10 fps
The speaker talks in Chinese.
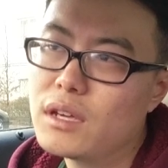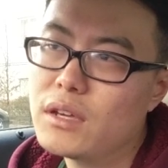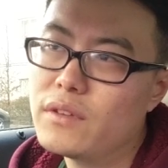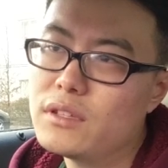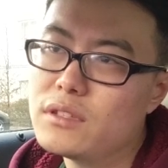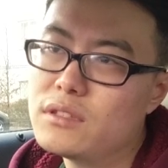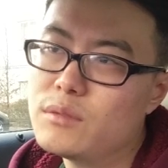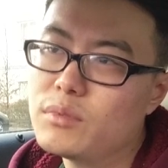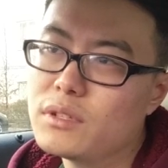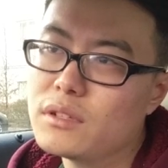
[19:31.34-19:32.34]
因为你
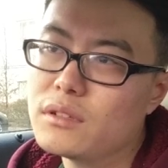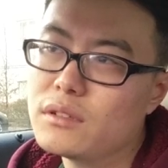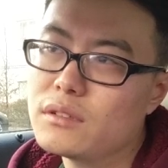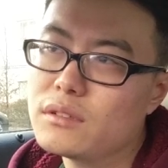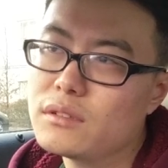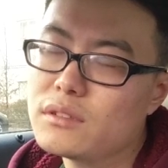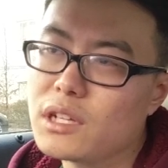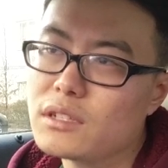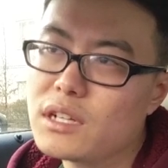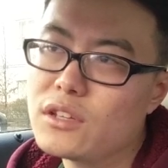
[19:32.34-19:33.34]
既不能
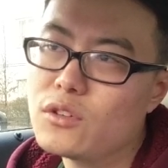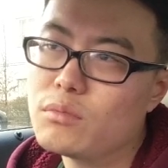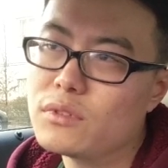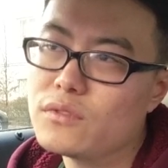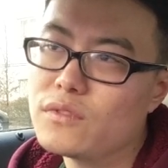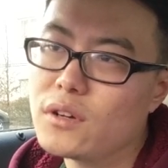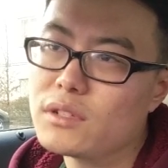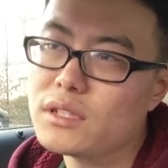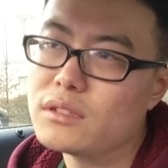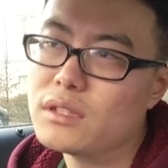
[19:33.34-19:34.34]
承认，又不能否
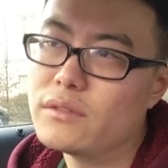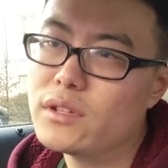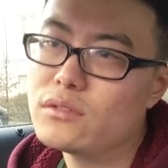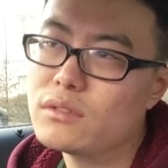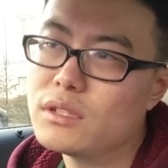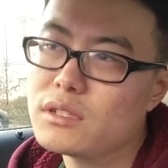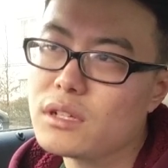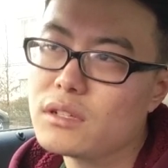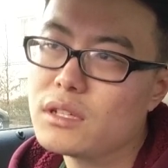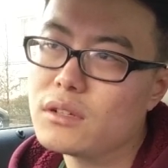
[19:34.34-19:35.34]
认。因为如果你
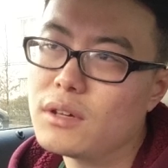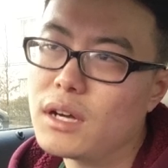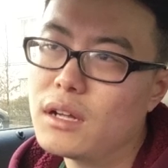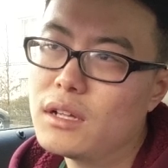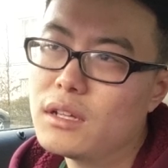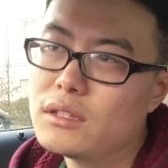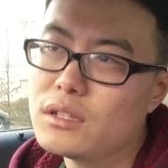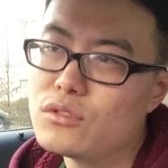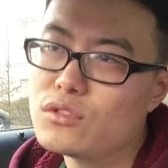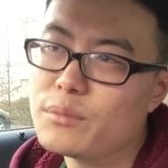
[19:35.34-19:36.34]
承认的话，
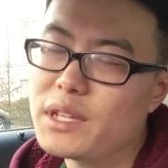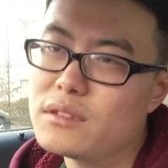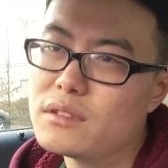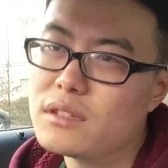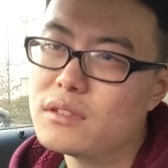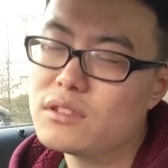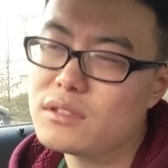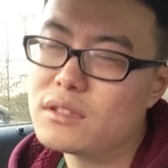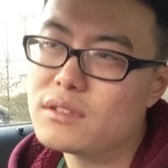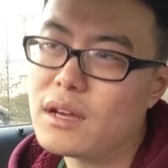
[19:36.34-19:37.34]
那就说明你之前之
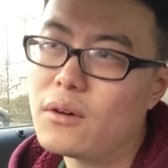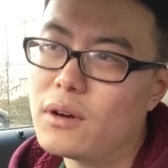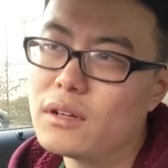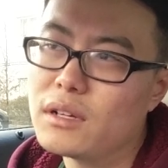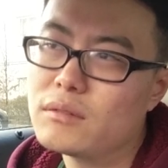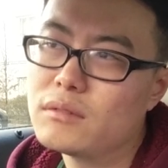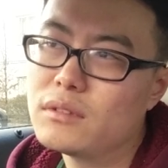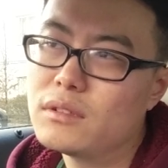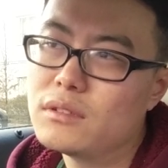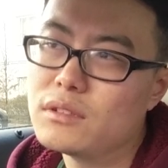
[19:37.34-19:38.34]
前撒谎了，
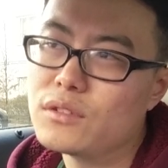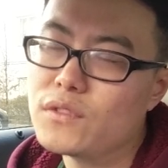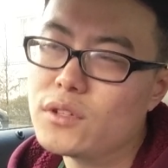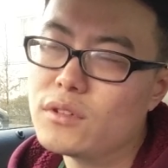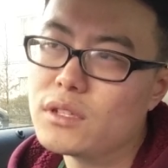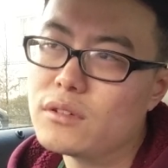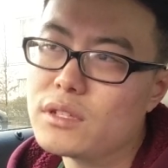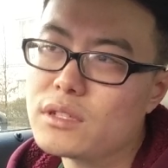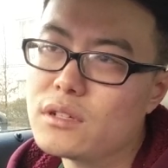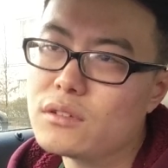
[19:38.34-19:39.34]
那政府有可能会
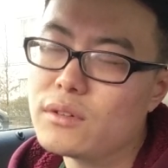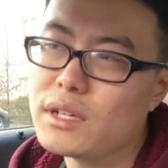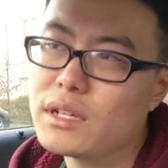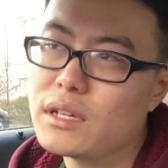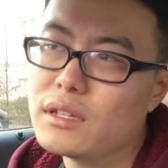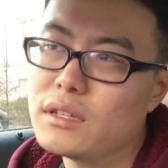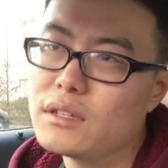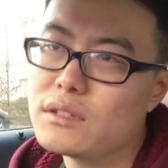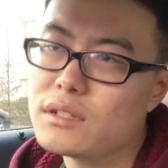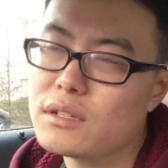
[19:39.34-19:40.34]
撤回给你
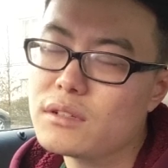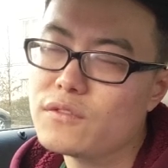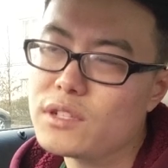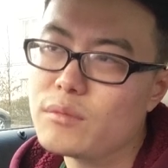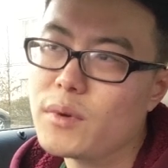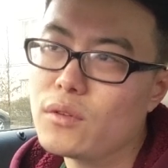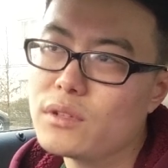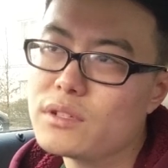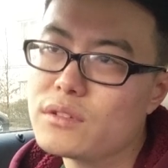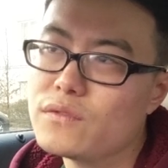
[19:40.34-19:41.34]
的这个非常宝
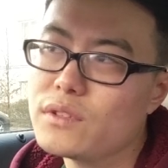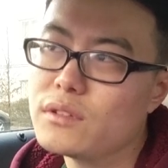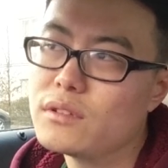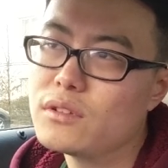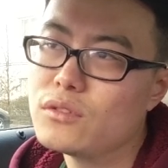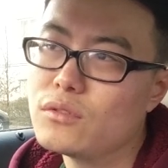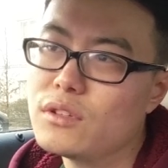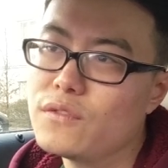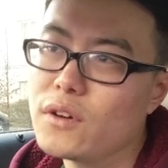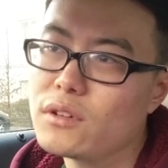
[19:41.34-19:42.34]
贵的身份。如果
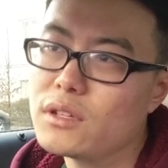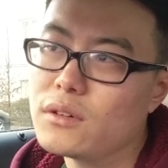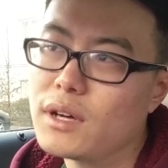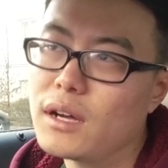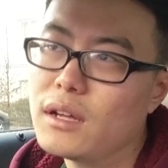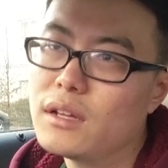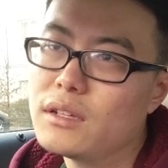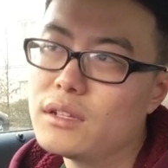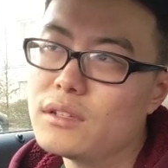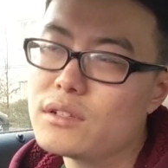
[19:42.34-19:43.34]
你否认的话，
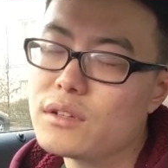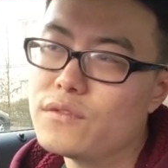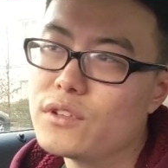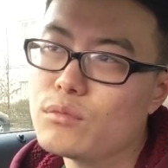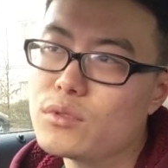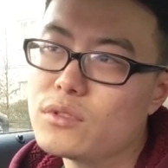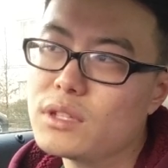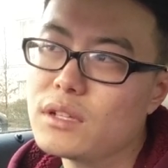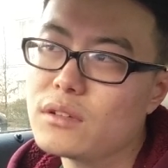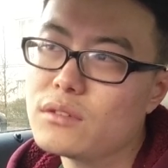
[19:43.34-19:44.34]
那你的身份又不确
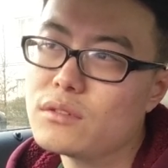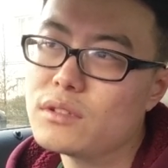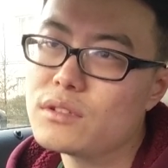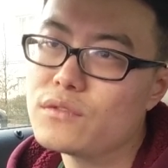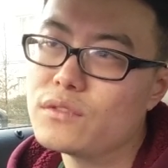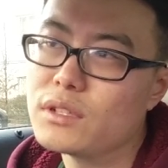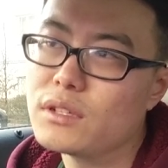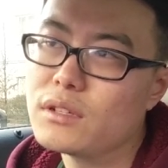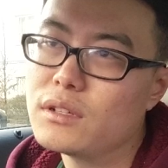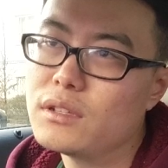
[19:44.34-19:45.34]
定，所以政府
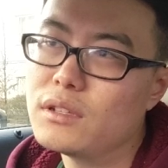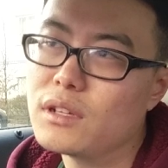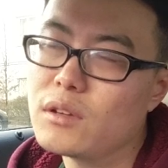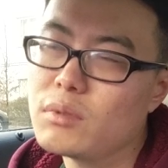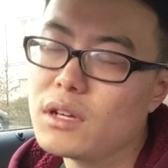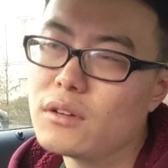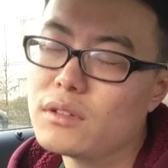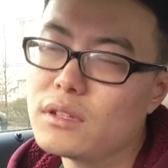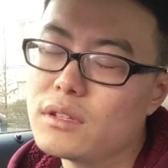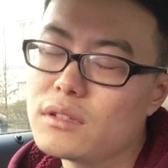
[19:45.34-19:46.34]
呢也给不了
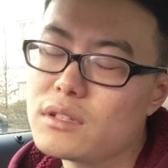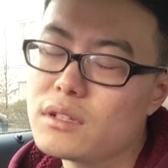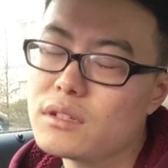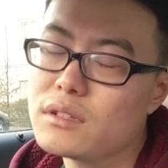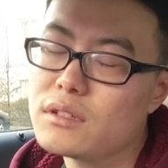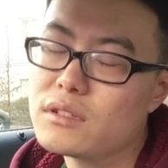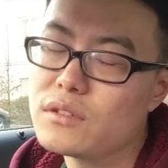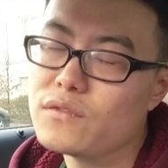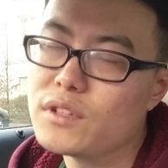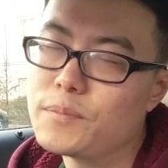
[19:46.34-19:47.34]
你这个
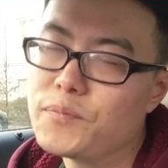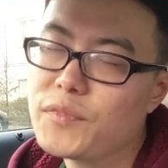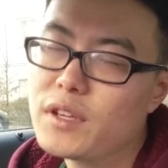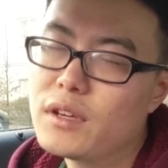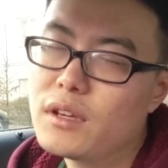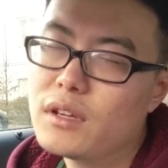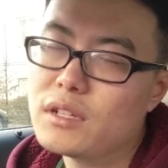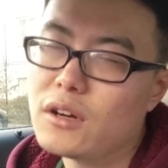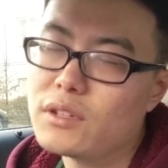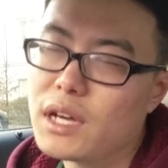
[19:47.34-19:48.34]
身份。
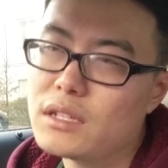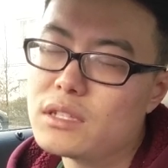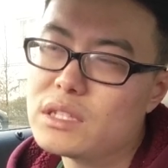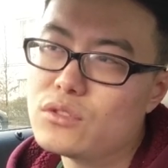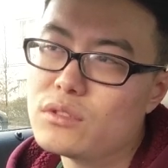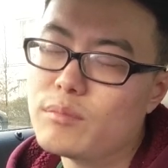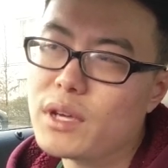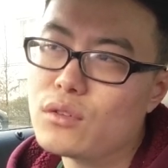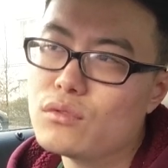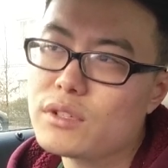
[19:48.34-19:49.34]
然后你还得继续的
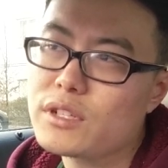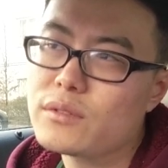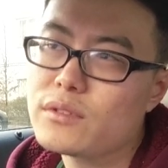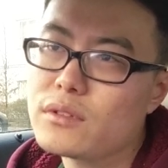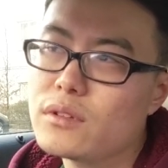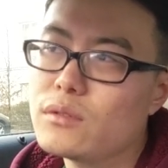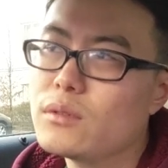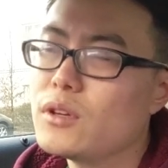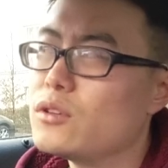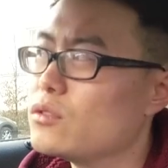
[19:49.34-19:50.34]
编故事，所以
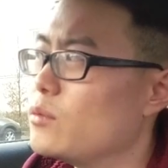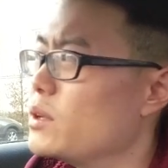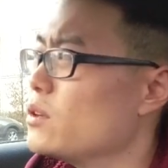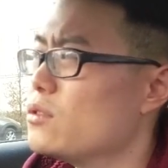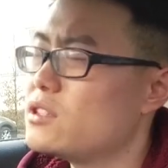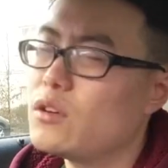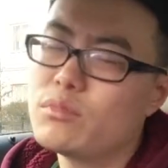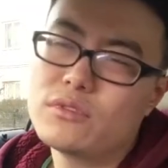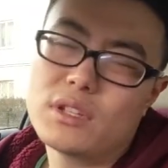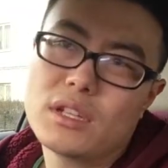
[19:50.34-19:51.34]
所以别的国家我
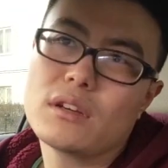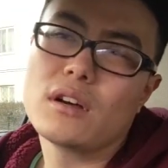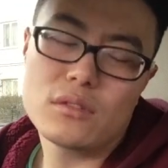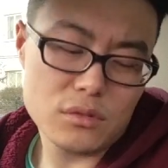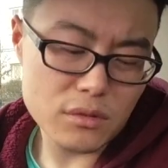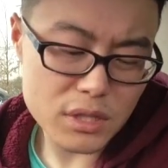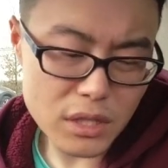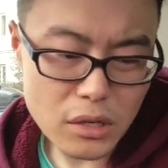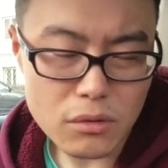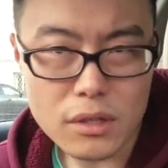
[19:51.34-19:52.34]
不确定哈。如果
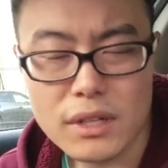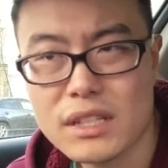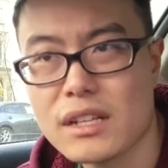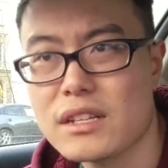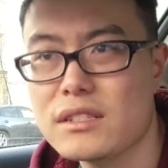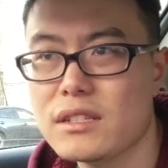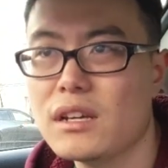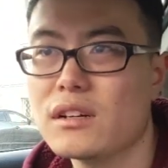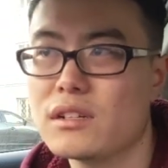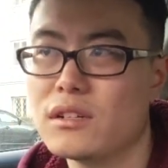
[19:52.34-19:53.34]
是英国的话，大家尽
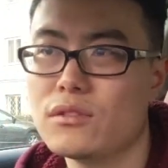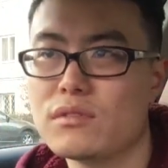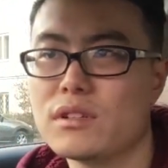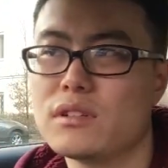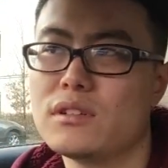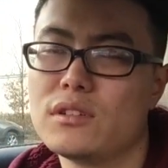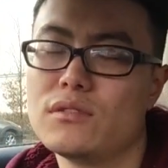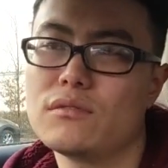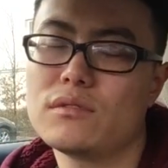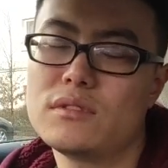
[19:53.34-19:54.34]
量使用使使
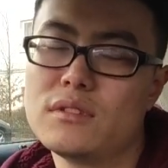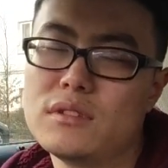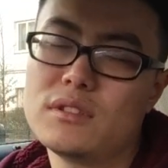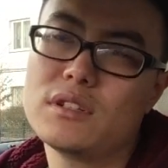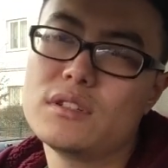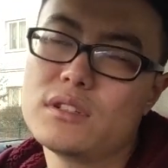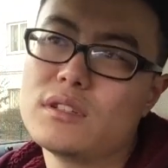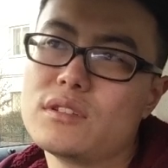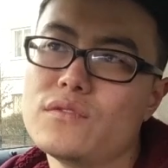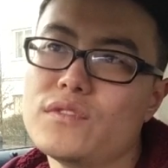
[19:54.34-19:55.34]
用自己真实
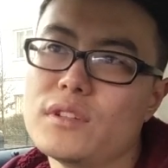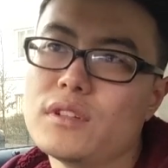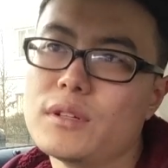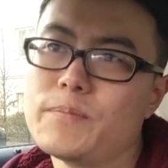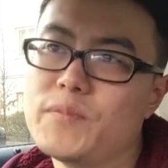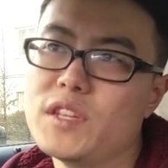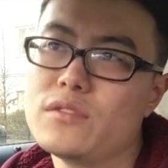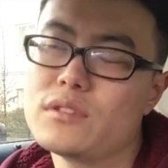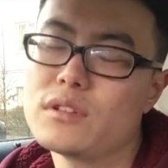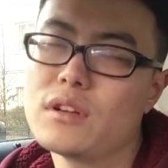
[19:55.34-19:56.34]
的身份哈，
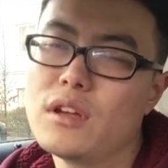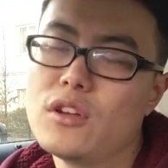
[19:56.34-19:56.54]
也就是